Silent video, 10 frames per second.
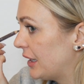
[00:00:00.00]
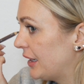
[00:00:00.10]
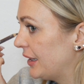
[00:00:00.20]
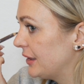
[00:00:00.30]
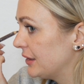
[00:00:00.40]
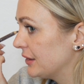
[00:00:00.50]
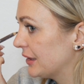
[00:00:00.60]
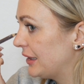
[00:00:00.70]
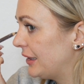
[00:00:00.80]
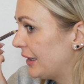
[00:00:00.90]
einen
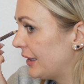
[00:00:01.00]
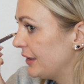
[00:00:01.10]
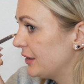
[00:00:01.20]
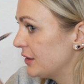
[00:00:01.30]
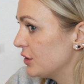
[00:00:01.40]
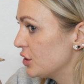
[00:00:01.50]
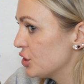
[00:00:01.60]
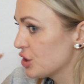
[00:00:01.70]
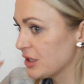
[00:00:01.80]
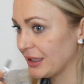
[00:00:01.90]
kleinen
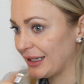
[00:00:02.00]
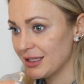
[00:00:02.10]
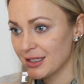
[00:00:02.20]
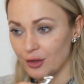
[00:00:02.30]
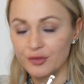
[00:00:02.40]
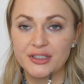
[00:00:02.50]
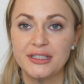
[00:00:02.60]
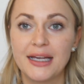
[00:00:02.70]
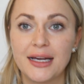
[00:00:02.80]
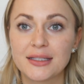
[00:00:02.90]
Strich auf die
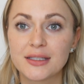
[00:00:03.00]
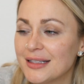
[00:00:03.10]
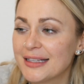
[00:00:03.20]
Nase.